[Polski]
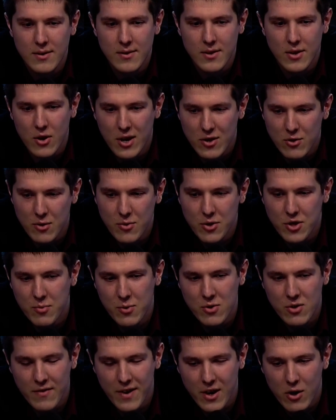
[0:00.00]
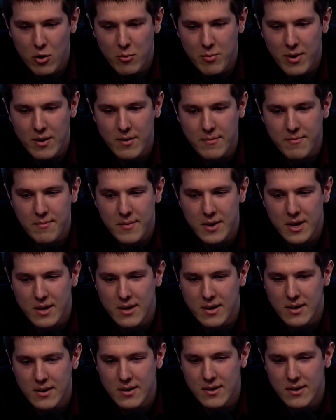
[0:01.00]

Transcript: nie okazują się ci posłowie klubem, e,